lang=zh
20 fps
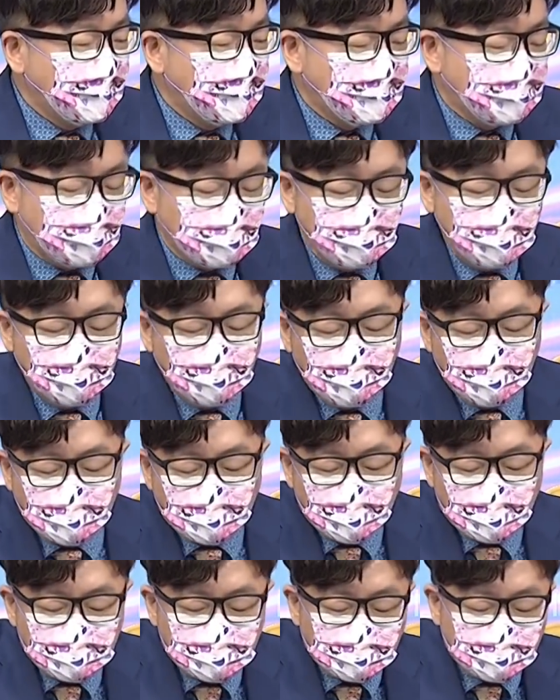真正有股
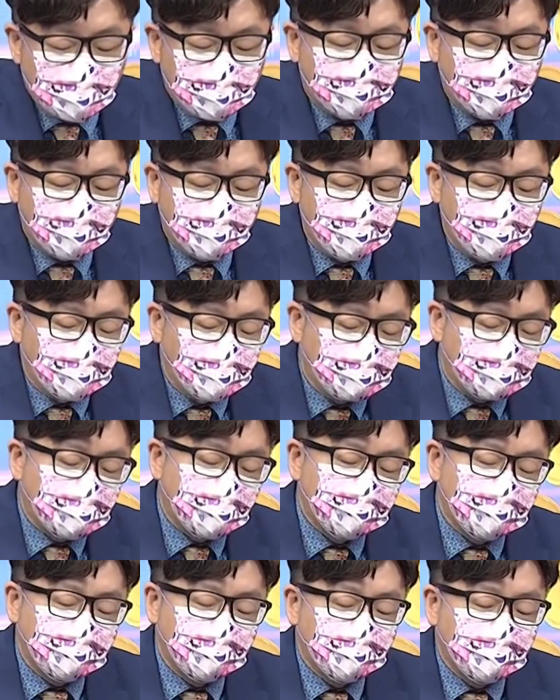票的人，他反而没有那么
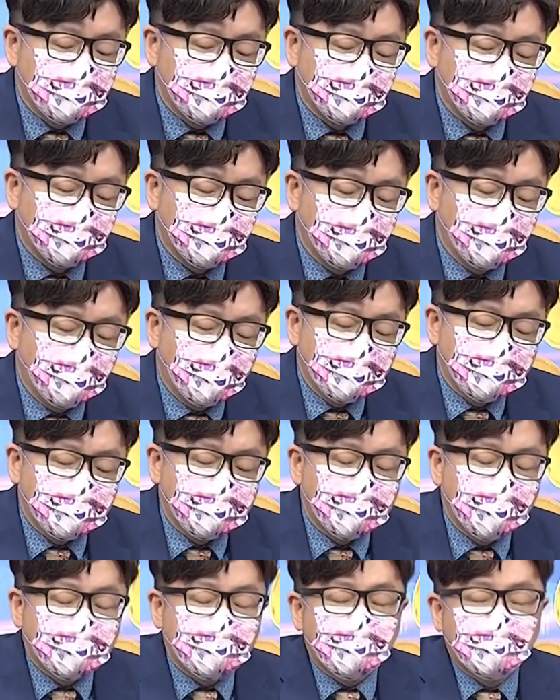担心。为什么呢？因为他已
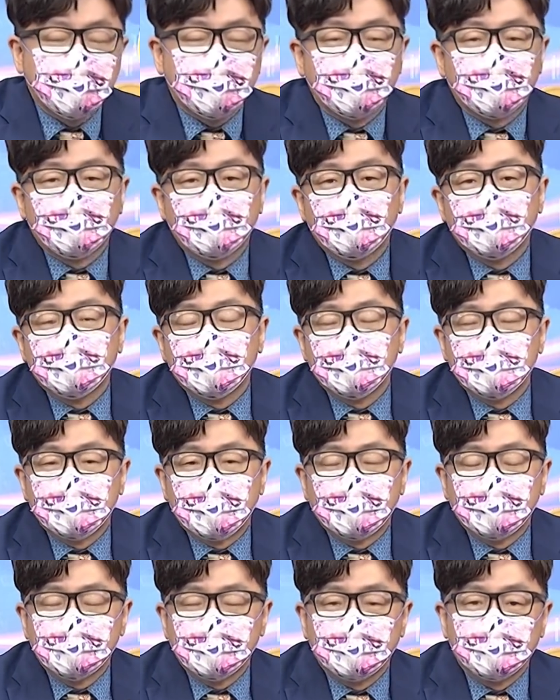经在赚钱的过程
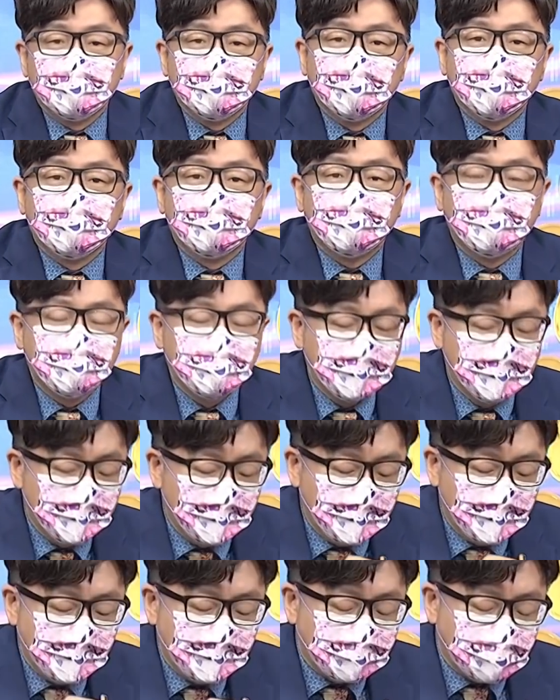当中了。
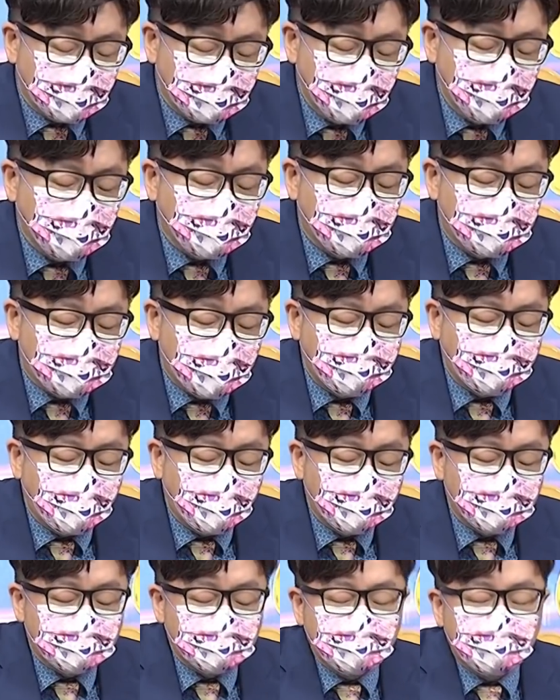假设你的三百
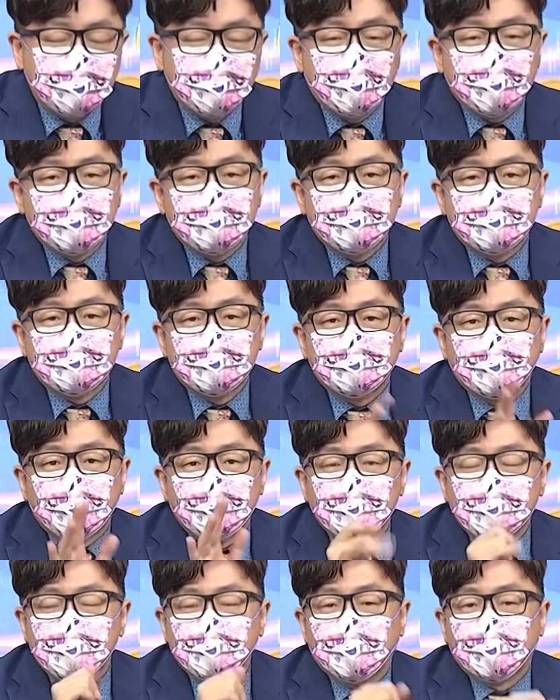万资金现在已经四百
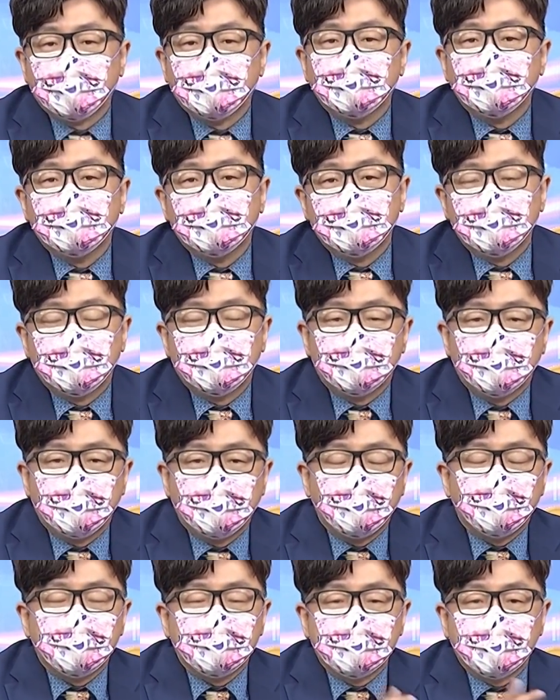五十万了，对不对？
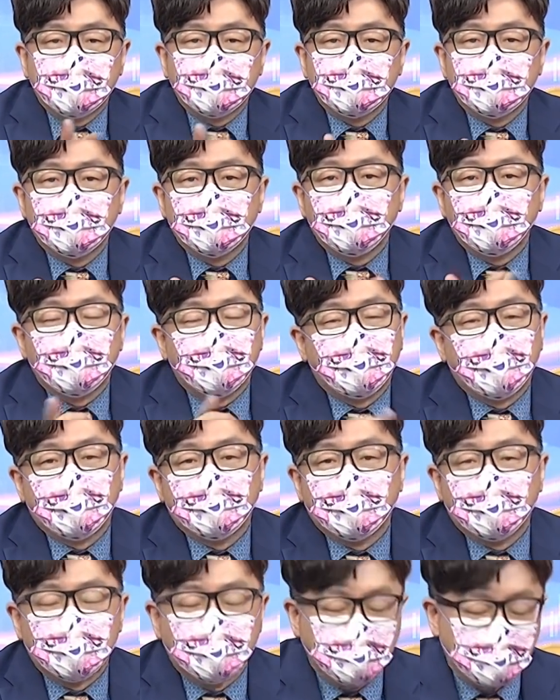留个上影线，你会怕
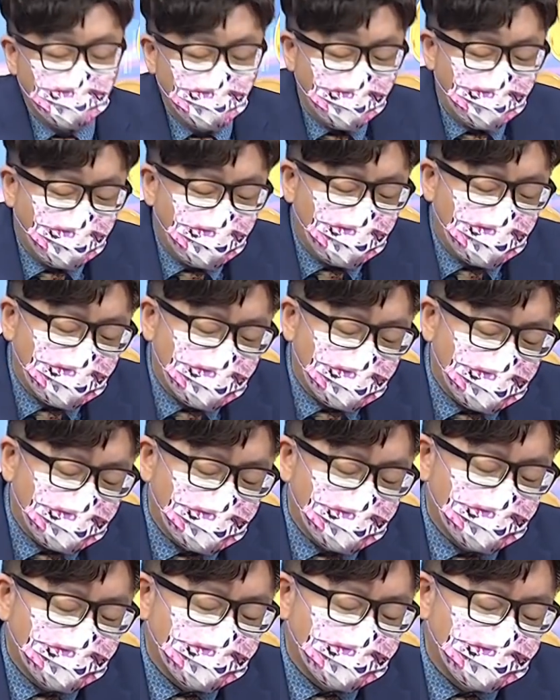吗？你不会怕
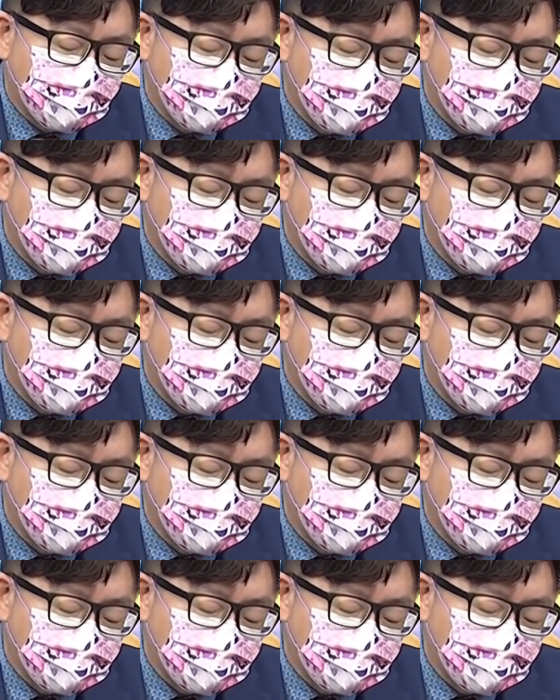啦。